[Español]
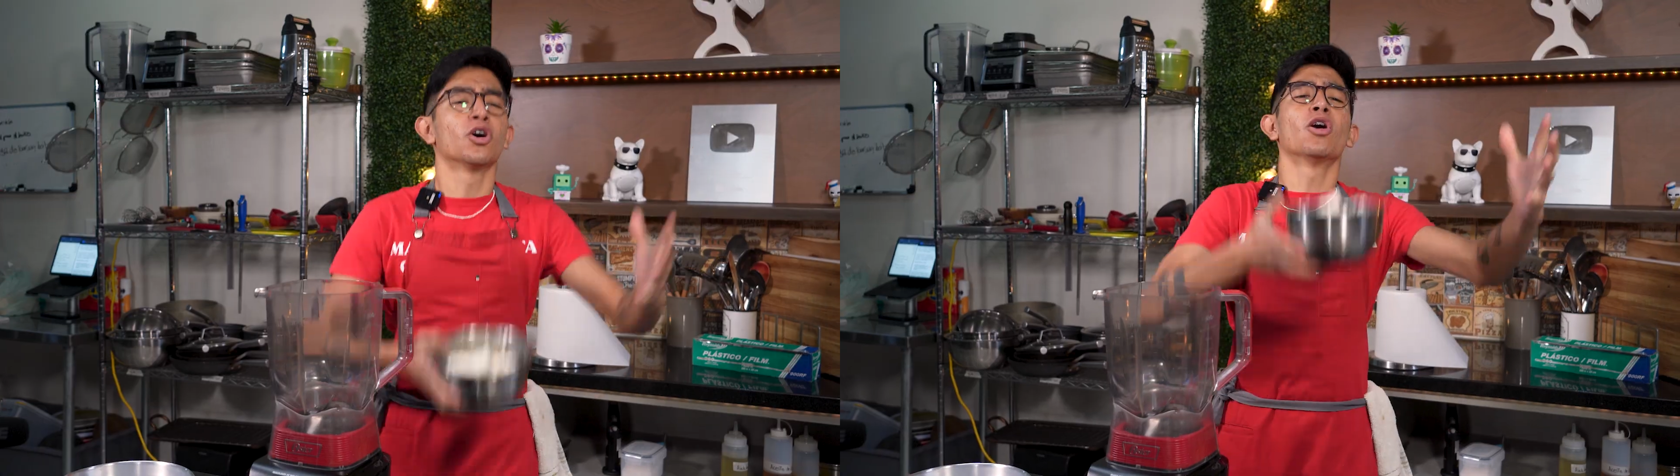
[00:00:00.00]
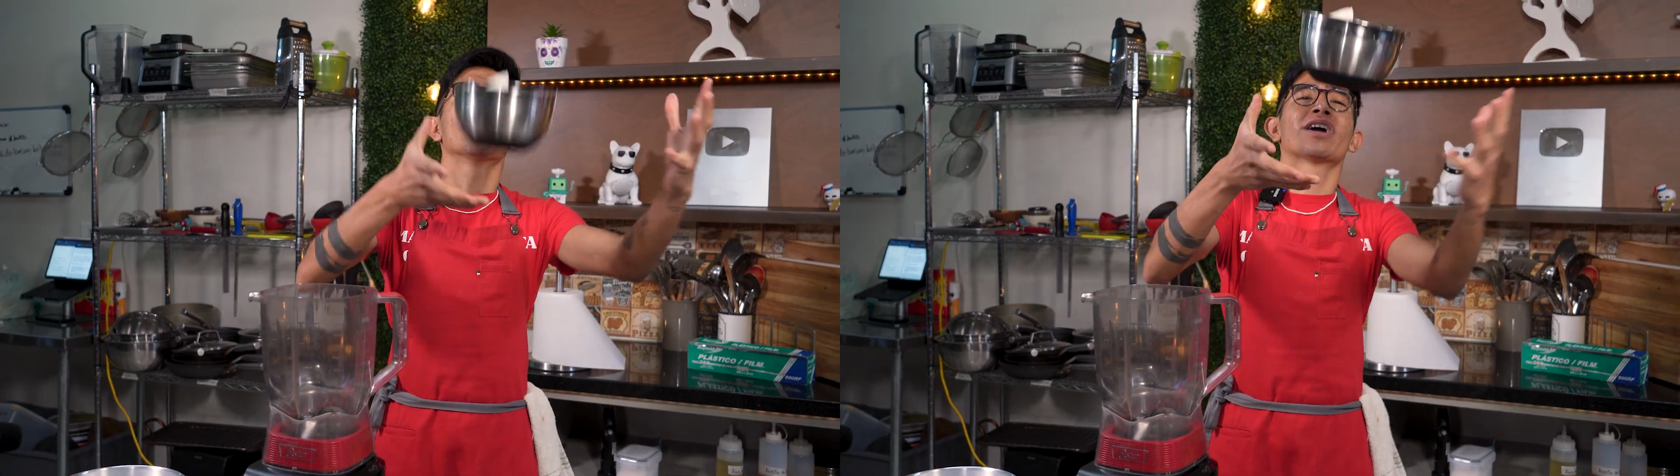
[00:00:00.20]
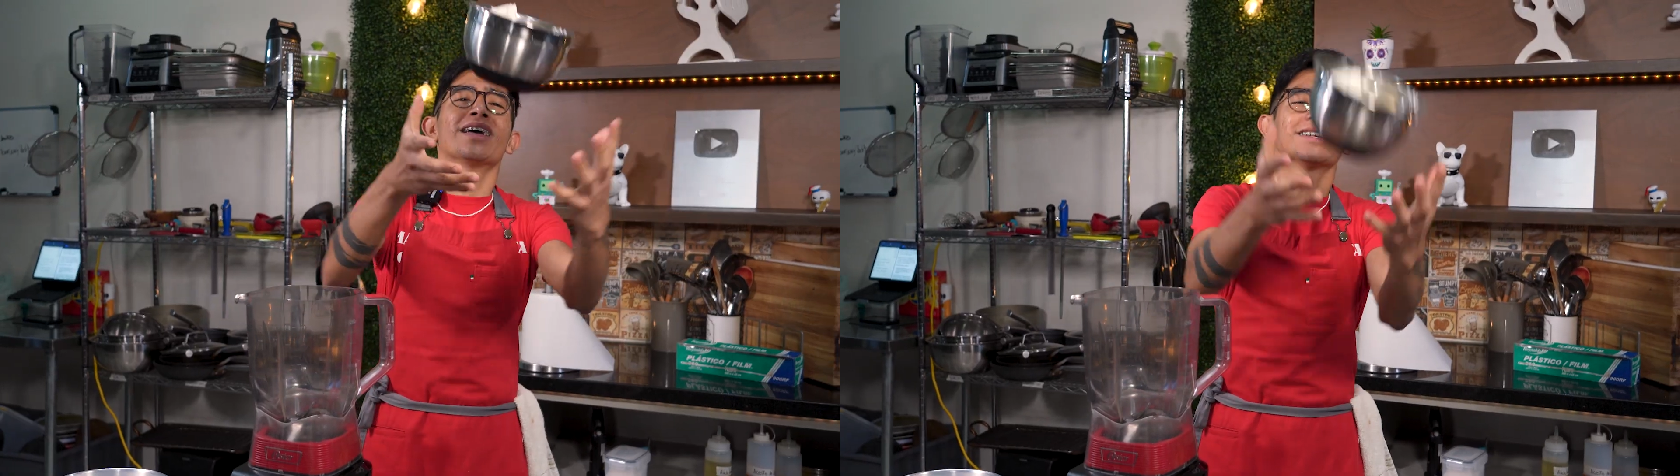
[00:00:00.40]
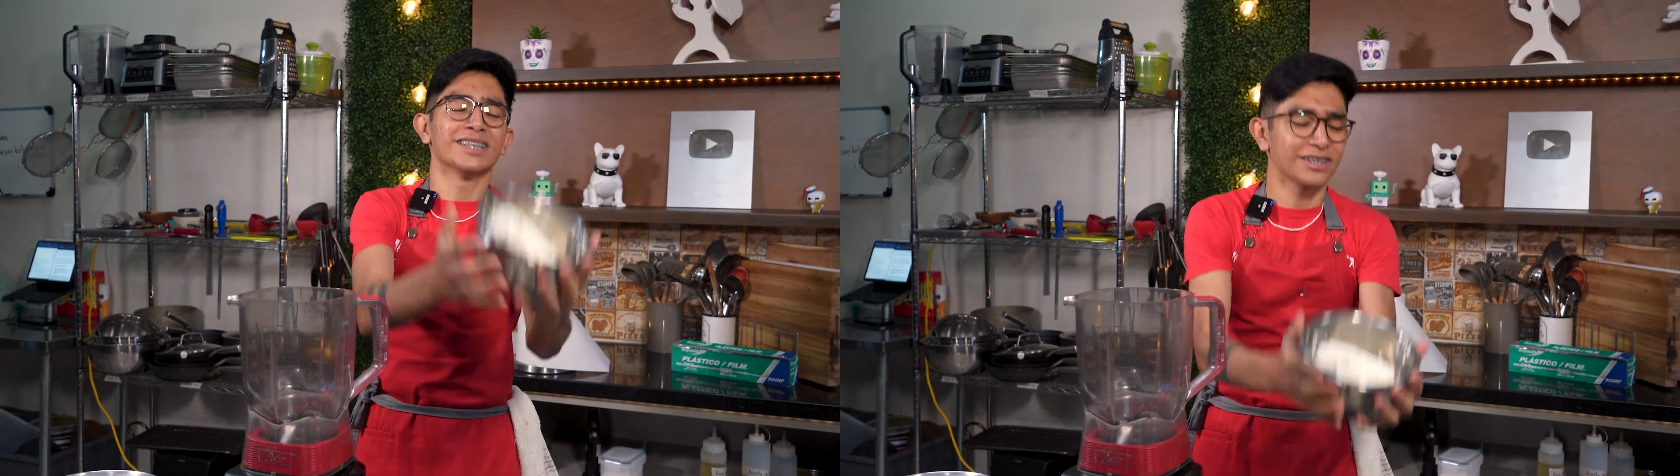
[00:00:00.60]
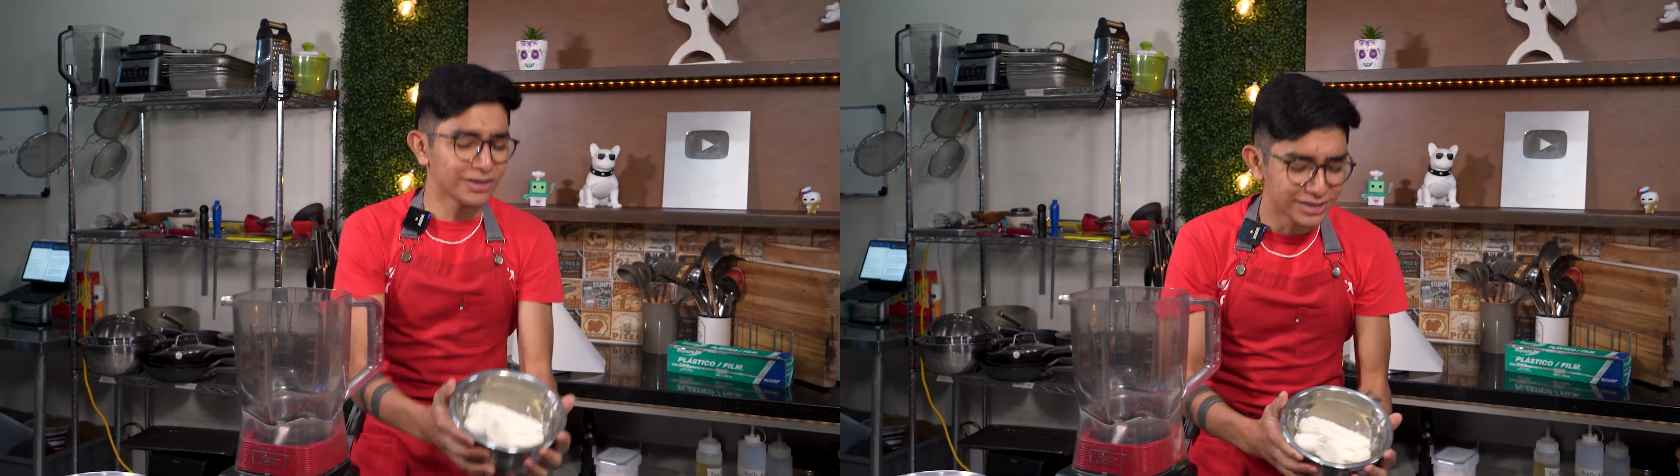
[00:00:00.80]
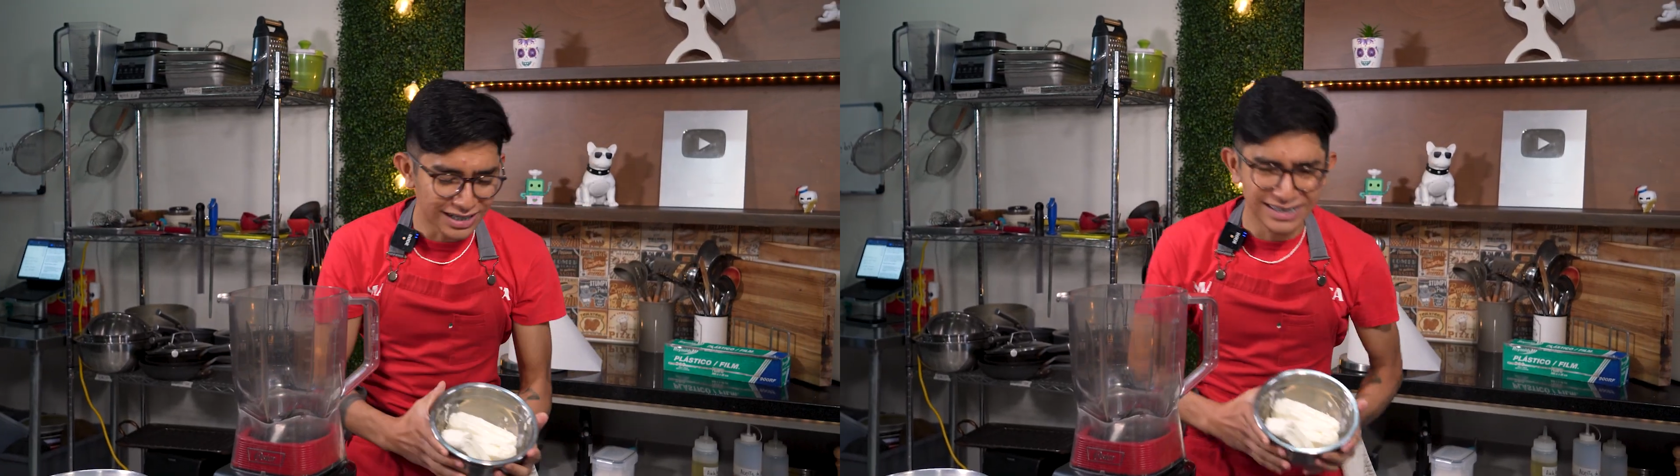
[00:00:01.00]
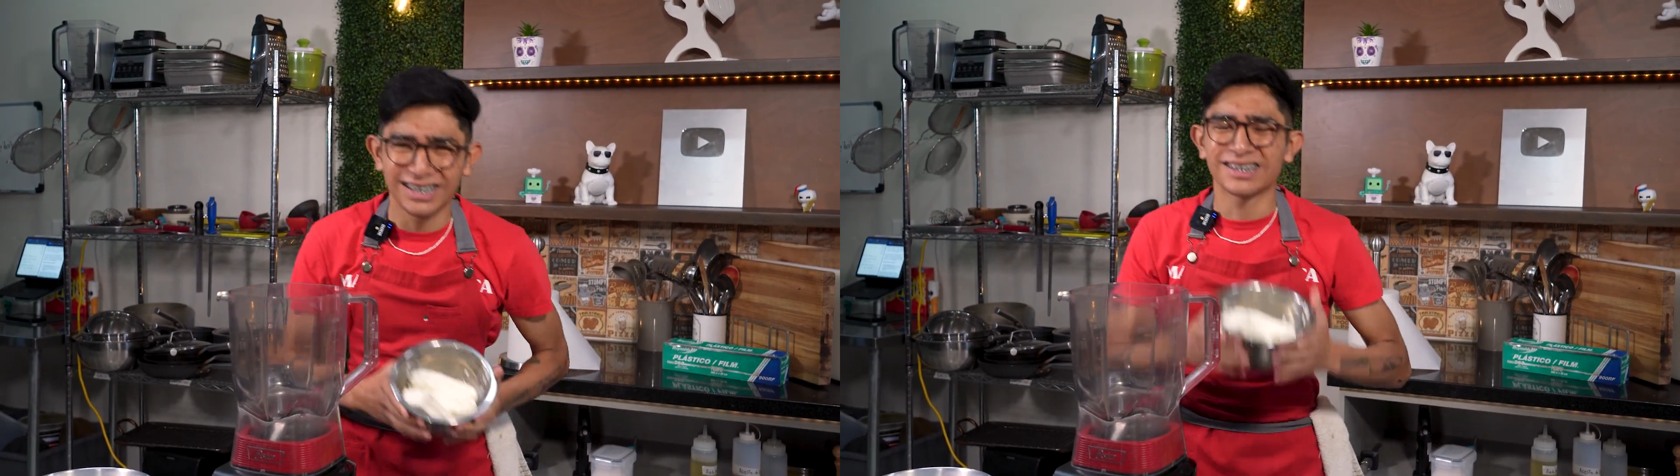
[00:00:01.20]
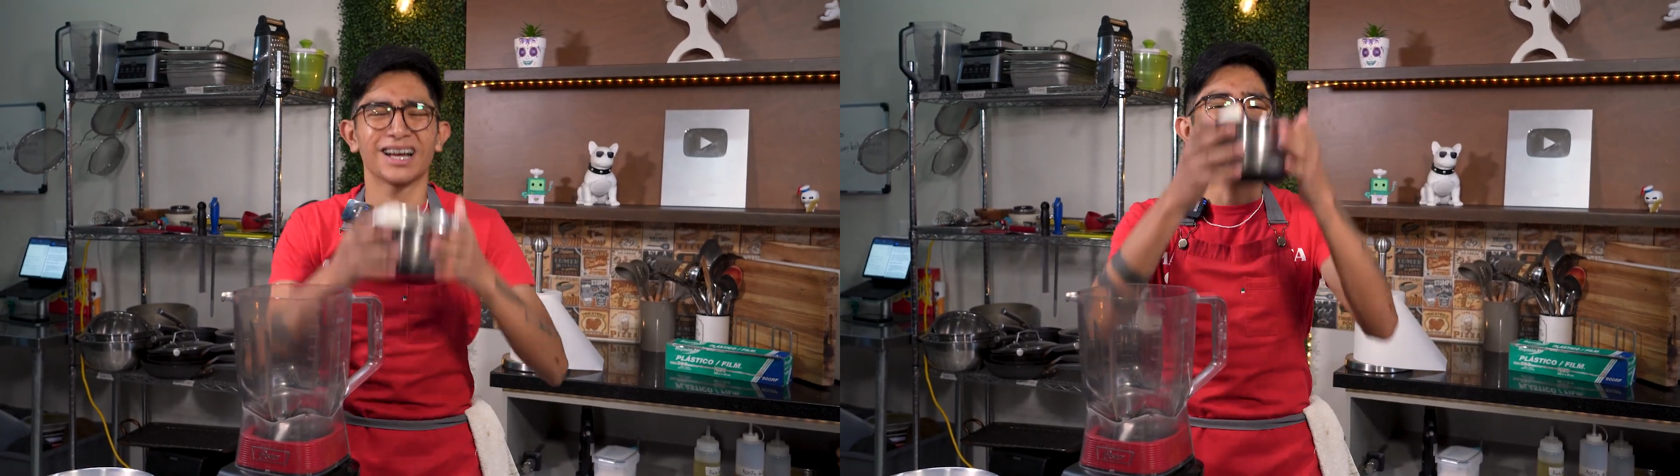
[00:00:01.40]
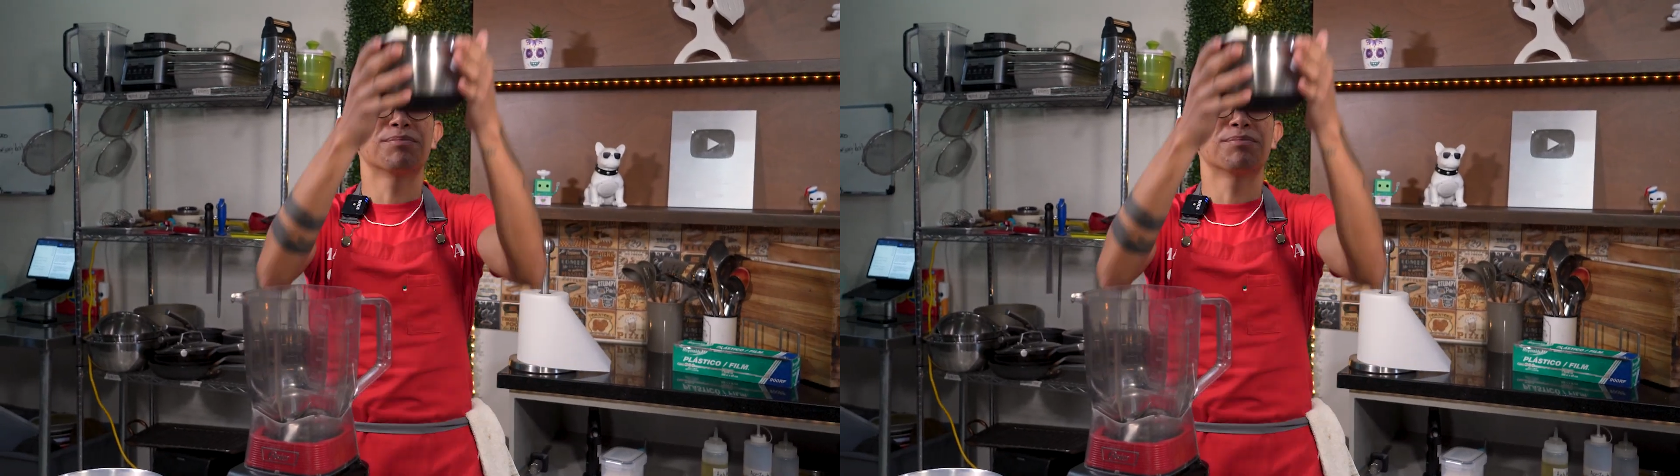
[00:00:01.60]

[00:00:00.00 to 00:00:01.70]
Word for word: Todo lo que le da sentido a esta receta